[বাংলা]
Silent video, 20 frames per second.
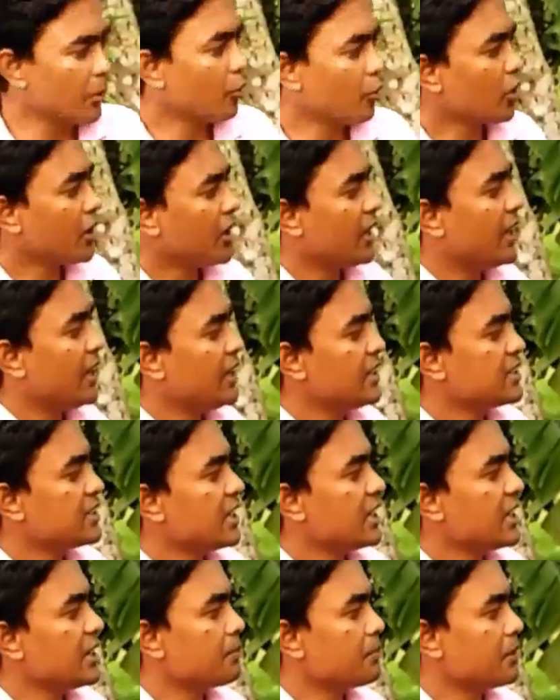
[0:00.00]
এবং এই
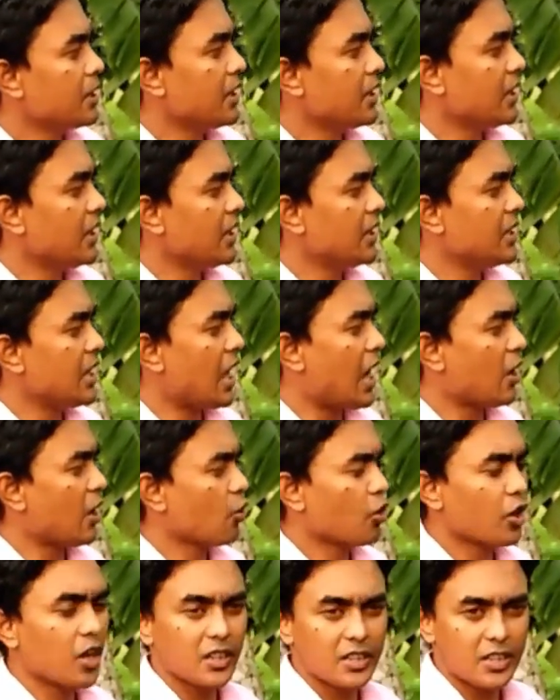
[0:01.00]
যে এই
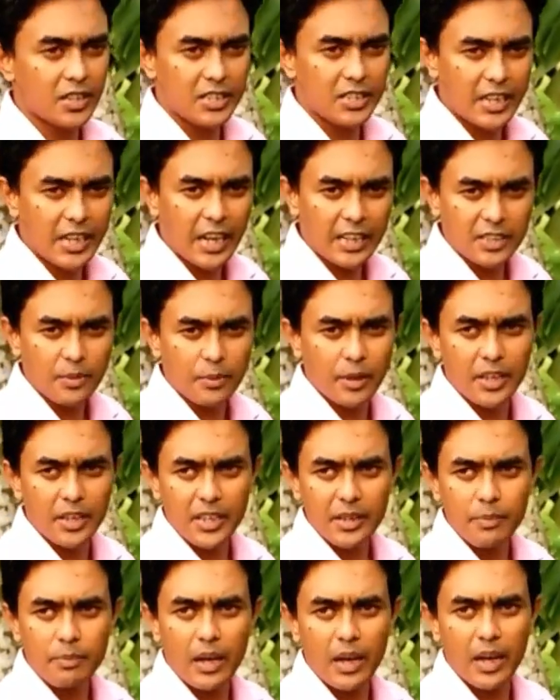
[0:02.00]
আগর গাছের যে
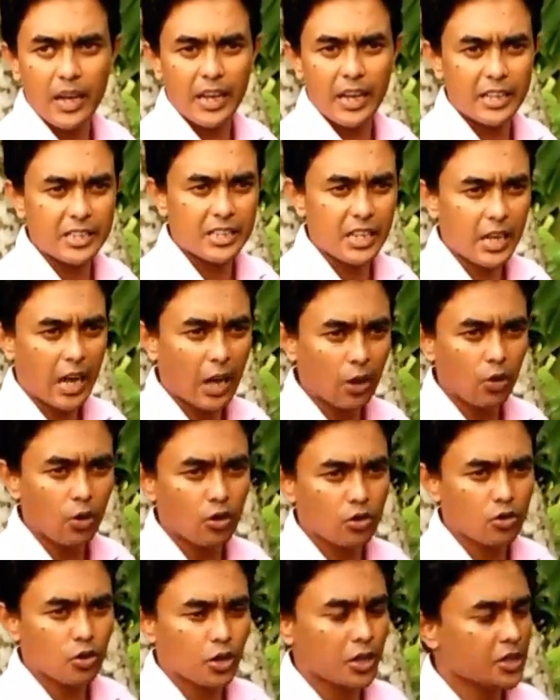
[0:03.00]
কাঁচামালটি বা এই যে কালো
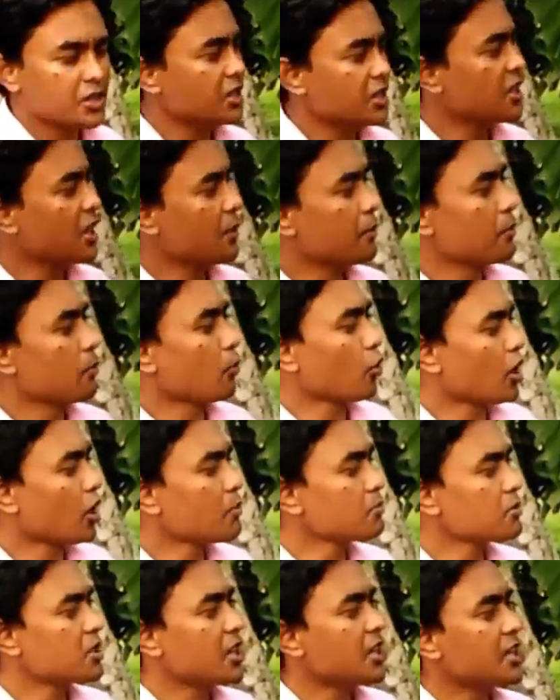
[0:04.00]
অংশটি যেটি আমি
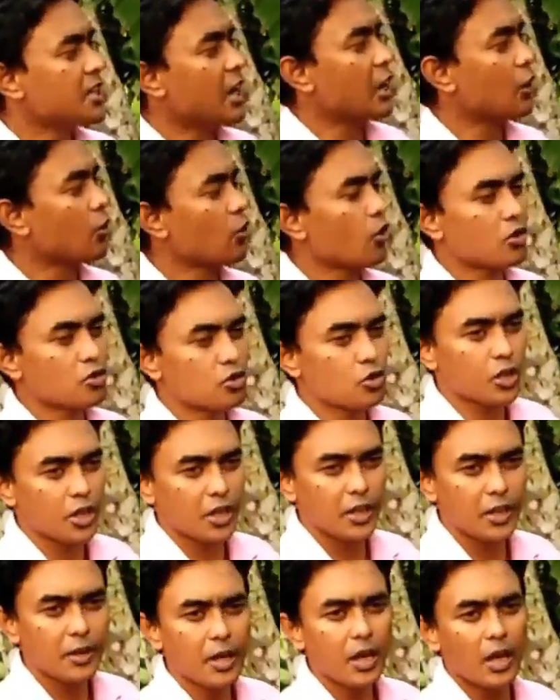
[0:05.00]
বললাম সেই কালো
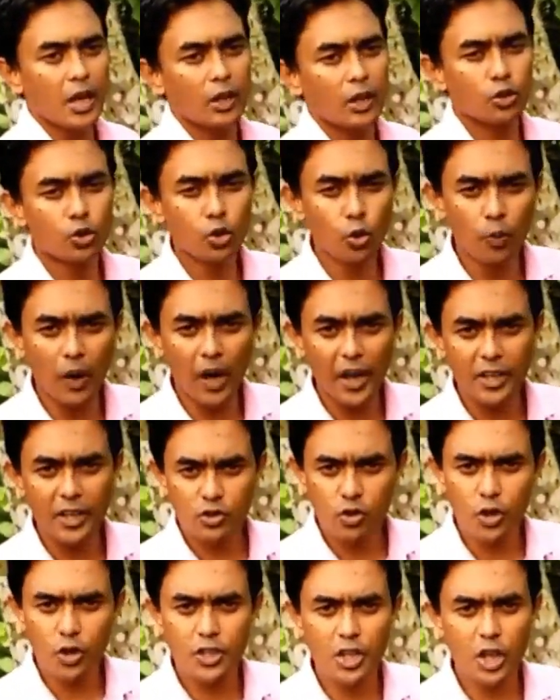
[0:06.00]
অংশটি দুবাই
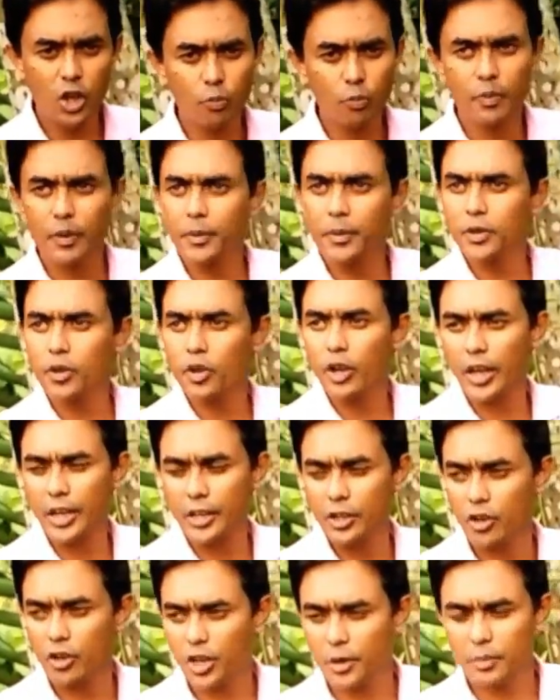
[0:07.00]
সৌদি আরব বিভিন্ন
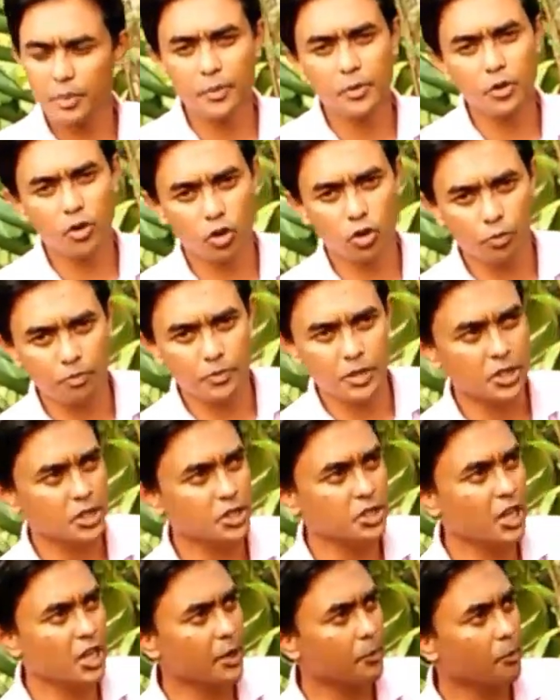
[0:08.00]
এই ধরনের বিভিন্ন রকম
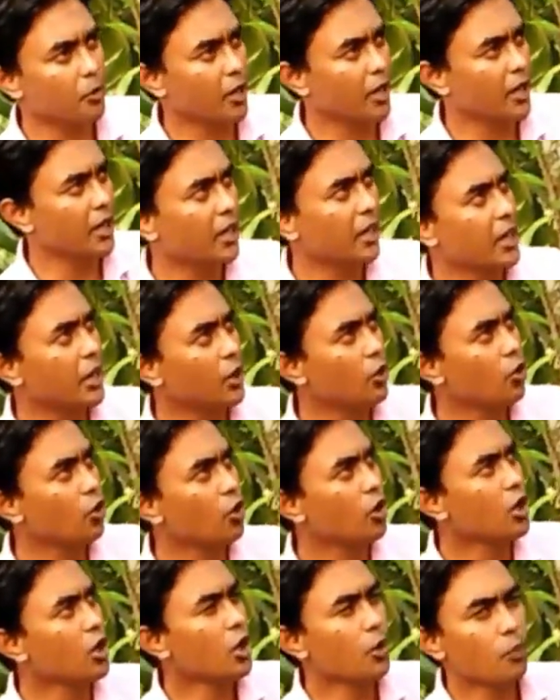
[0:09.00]
দেশে যায় এবং
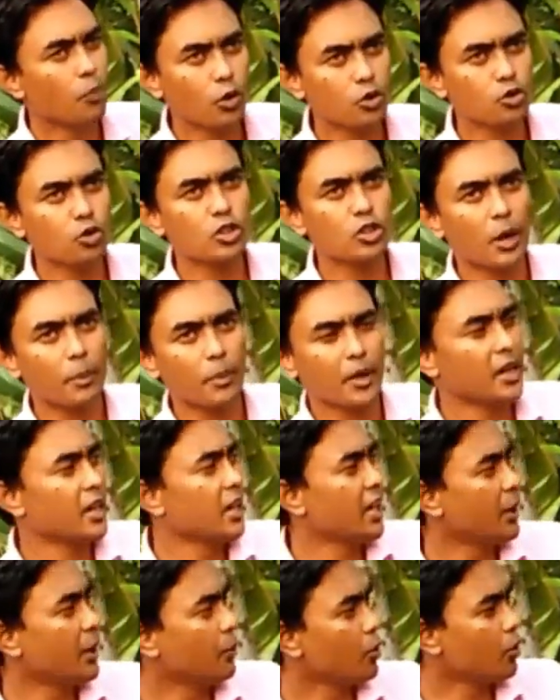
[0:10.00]
এগুলো প্রচুর দাম
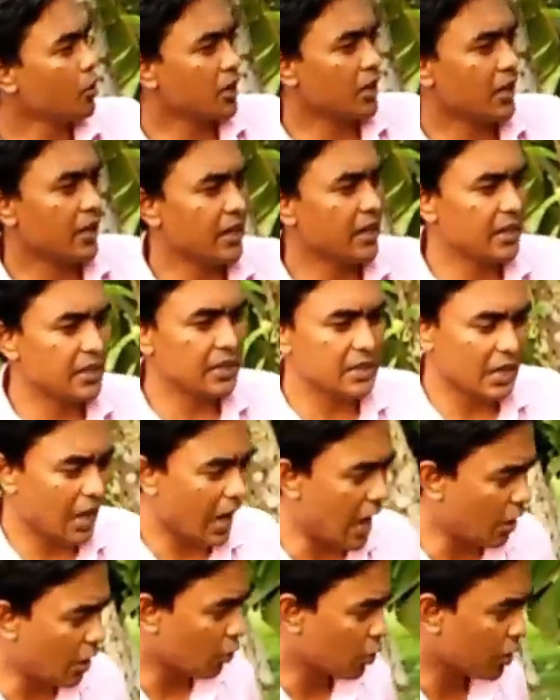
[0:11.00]
এবং এই
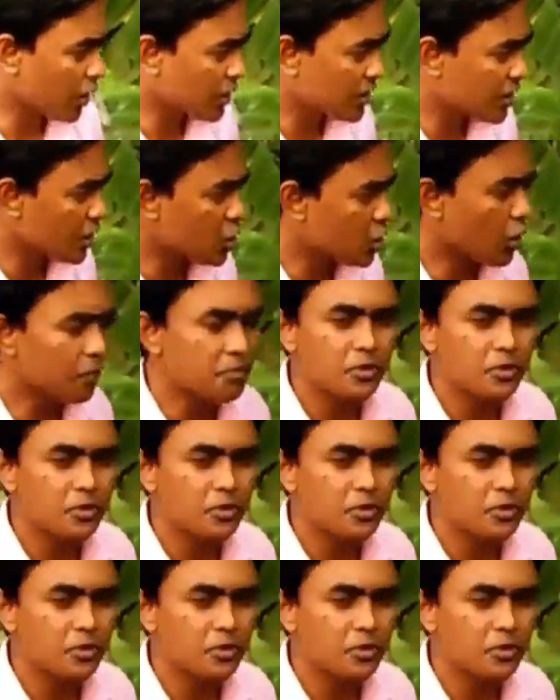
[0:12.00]
আগর গাছের